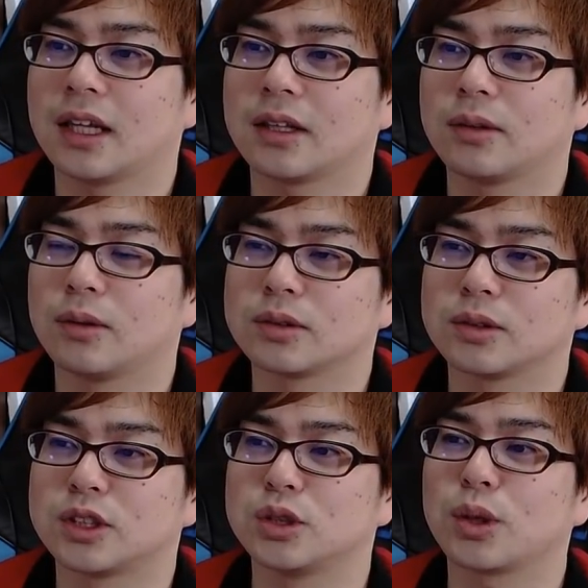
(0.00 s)
えー、とそ
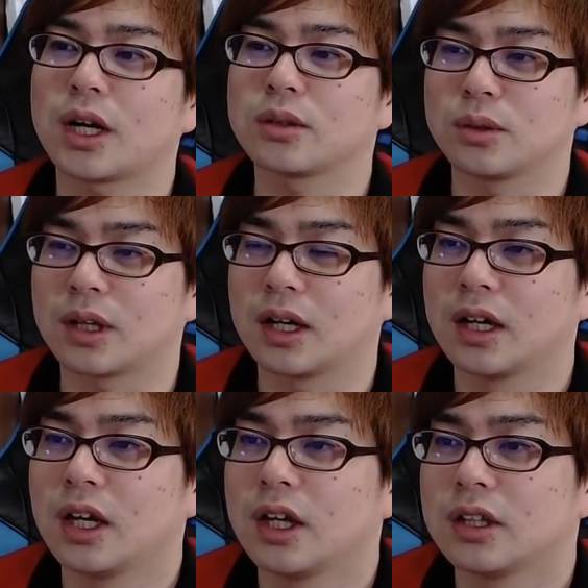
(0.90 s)
の需要があるという
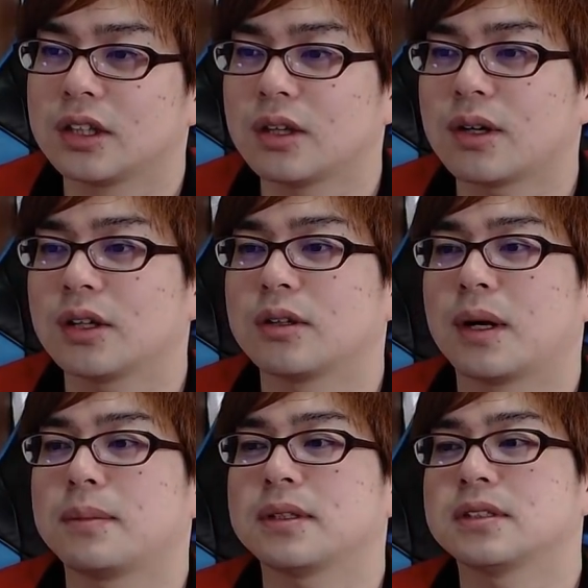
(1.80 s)
か、っていうカードでも
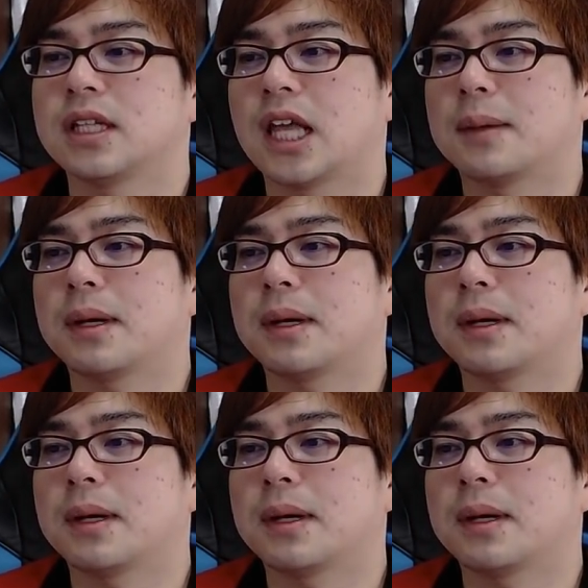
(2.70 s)
ありますんで、